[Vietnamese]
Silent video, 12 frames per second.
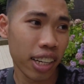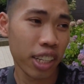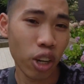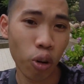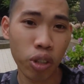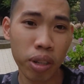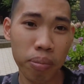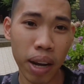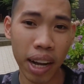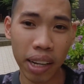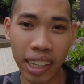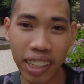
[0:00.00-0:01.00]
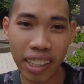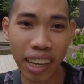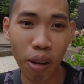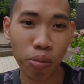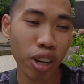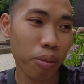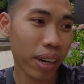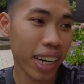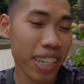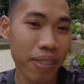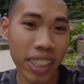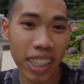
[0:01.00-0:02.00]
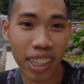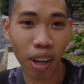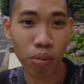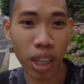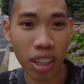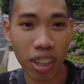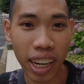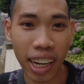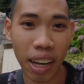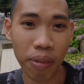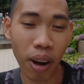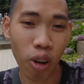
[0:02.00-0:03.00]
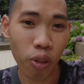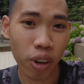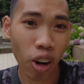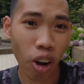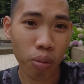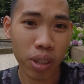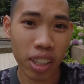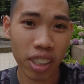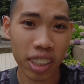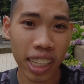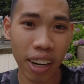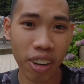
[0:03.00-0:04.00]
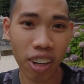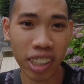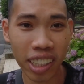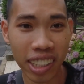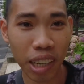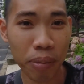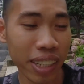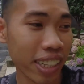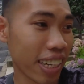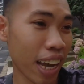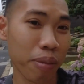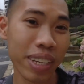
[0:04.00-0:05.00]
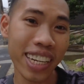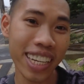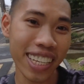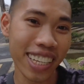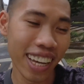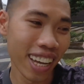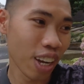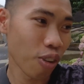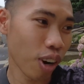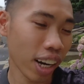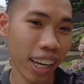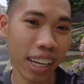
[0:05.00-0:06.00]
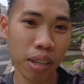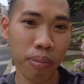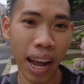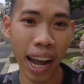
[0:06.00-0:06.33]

ví dụ như mà cái, cái ông đó mà đi vệ sinh không được hay là vào khu đô không được sau đó thì ờ, bị rehabit đi hoặc là khi mà